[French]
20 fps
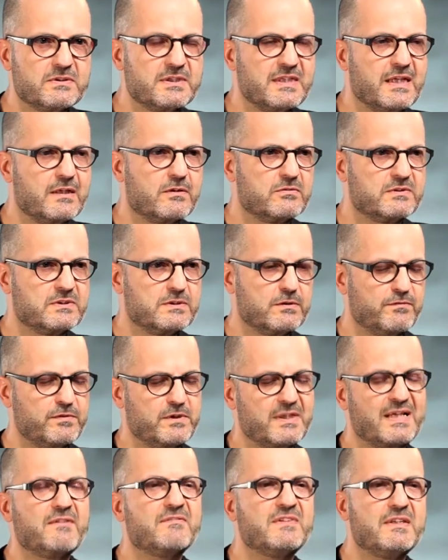C'est quand on dit un
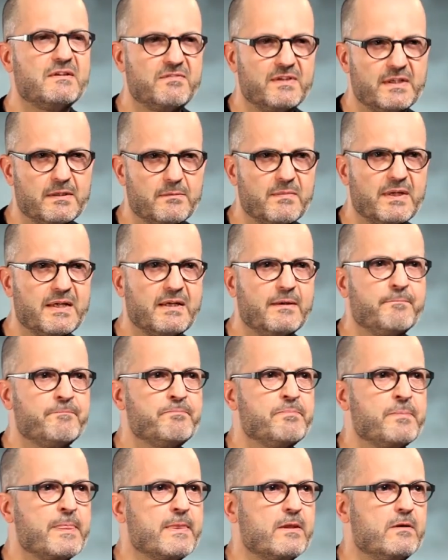photographe d'événement,
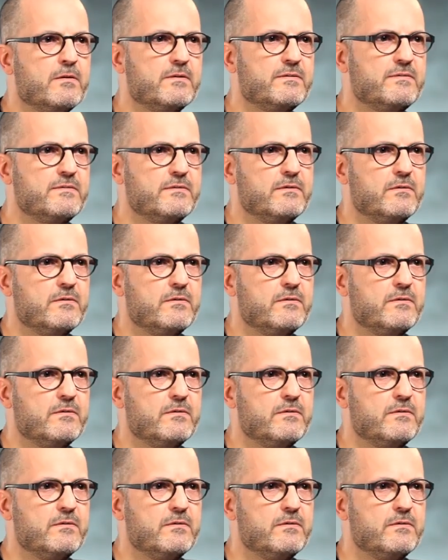euh,